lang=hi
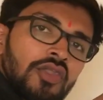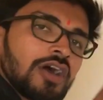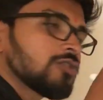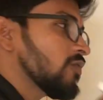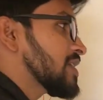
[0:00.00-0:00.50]

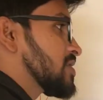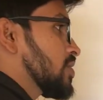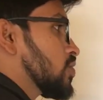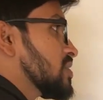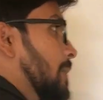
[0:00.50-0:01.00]
नॉर्थ वेस्ट
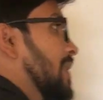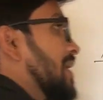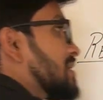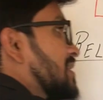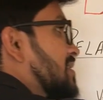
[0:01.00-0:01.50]
तो जब भी
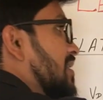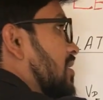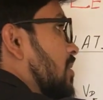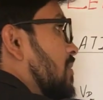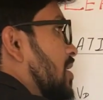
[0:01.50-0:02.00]
कैसे से
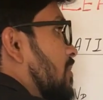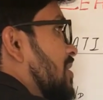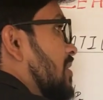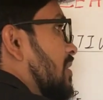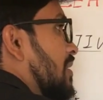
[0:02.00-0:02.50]
कभी
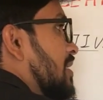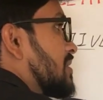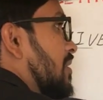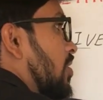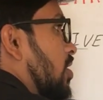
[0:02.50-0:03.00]
अभी
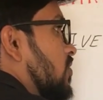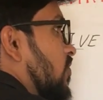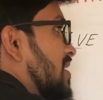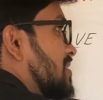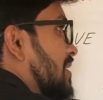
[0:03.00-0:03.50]
ऐसा नॉर्थ
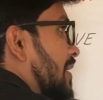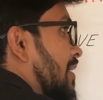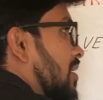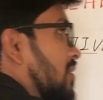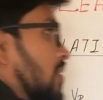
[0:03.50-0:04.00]
वेस्ट लिखा रहेगा